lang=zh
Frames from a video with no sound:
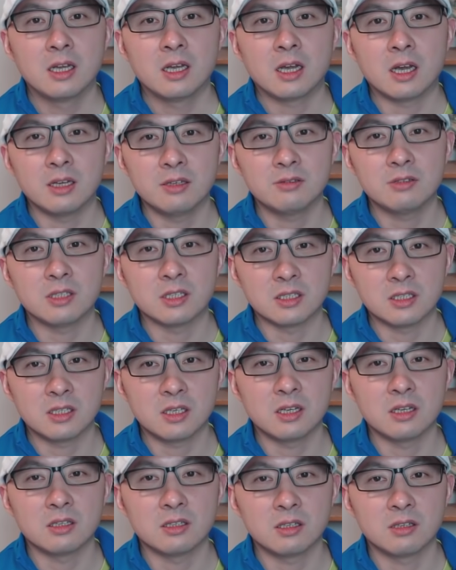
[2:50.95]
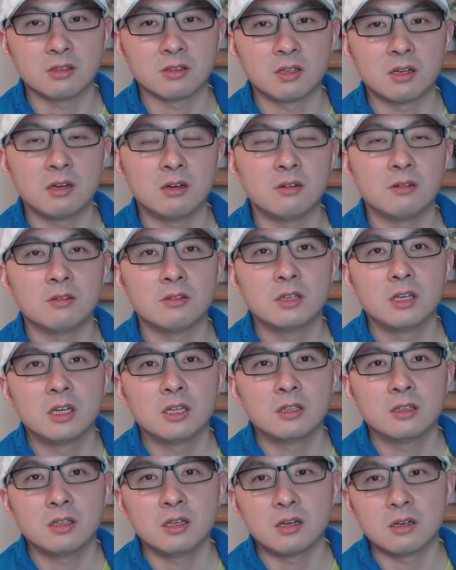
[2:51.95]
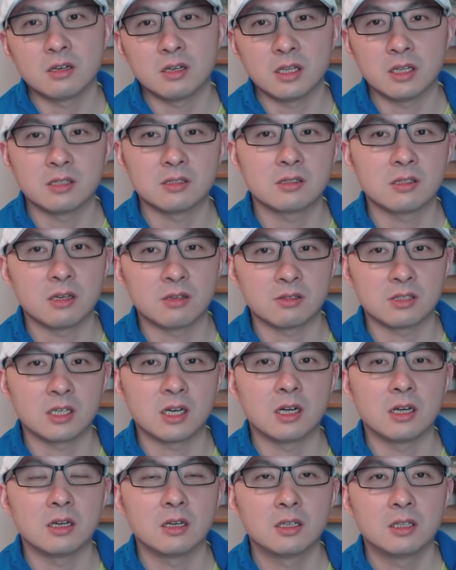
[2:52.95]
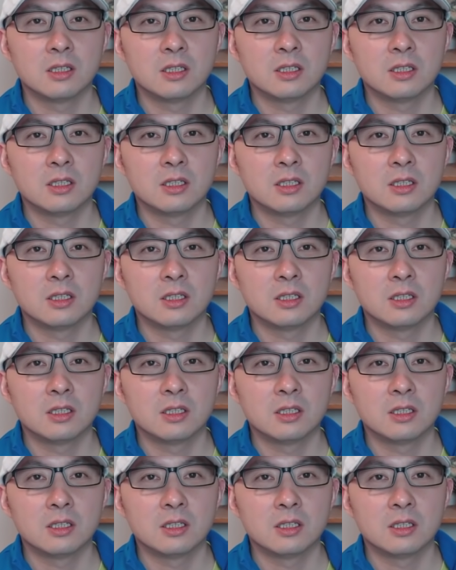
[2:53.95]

还有几个县要到第二天早上，